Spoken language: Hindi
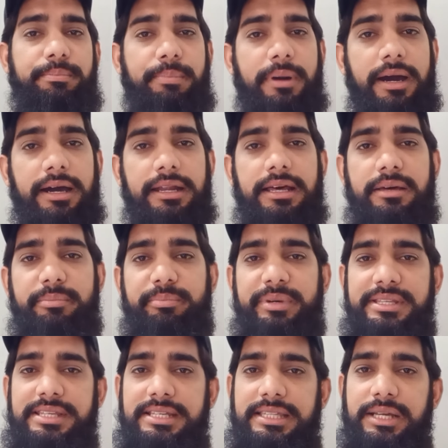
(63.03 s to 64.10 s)
बारह
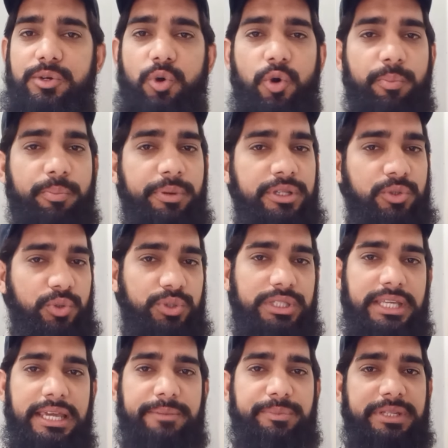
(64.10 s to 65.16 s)
बजे तक ओपन होती
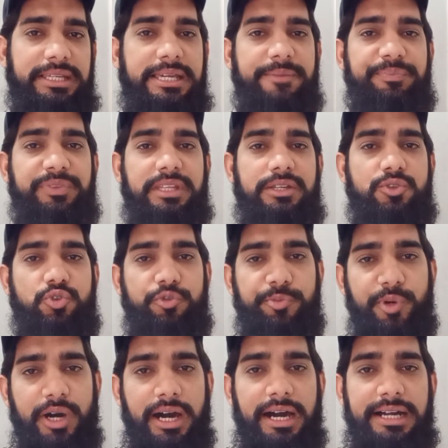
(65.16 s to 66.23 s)
है ठीक है
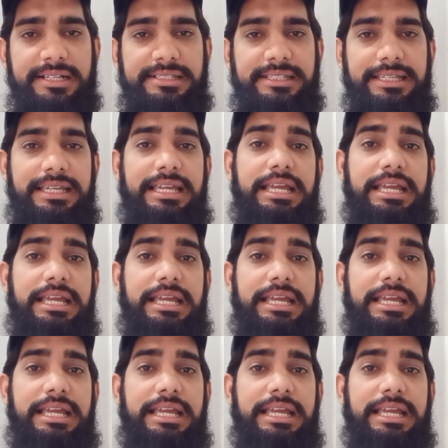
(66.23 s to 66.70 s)
सुबह आठ से